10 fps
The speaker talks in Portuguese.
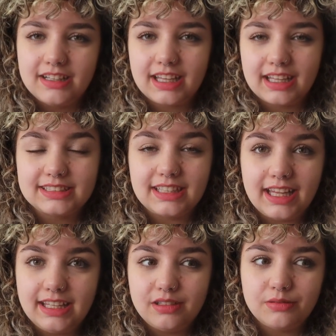Que elas
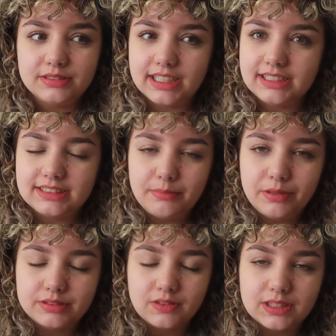leem e não conseguem
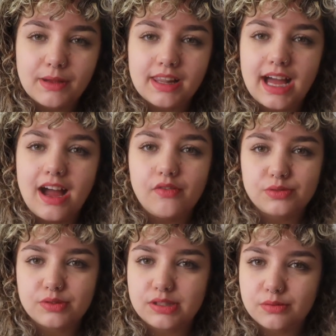saber o que são as
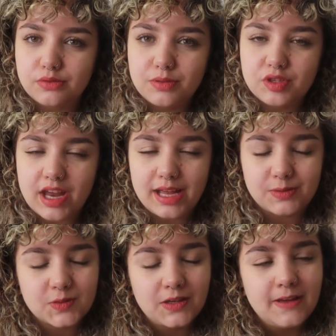palavras, o que são os
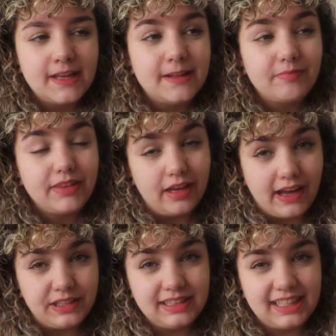objetos. Eu
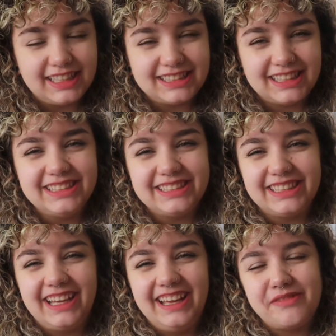acho interessante,
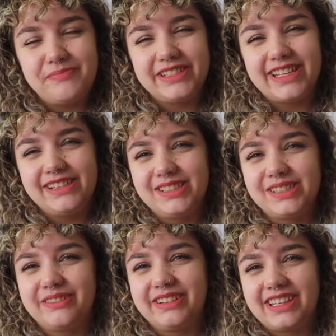né? Apesar de
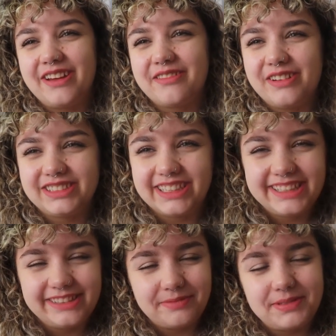discordar, eu gosto da
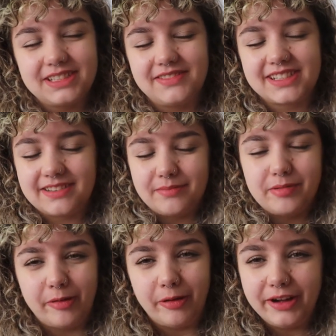questão da preservação da
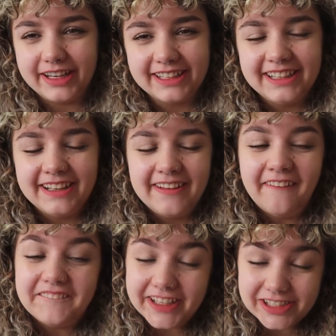memória.
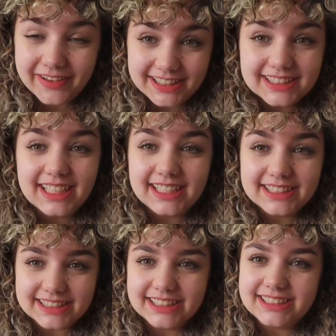Mas eu acho
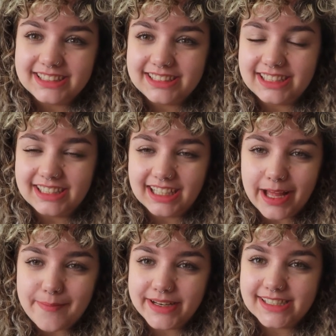interessante que
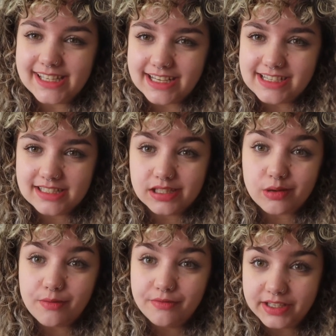ela apresente esses
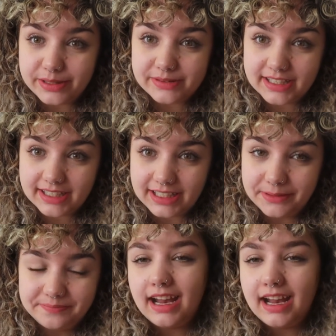conflitos aqui.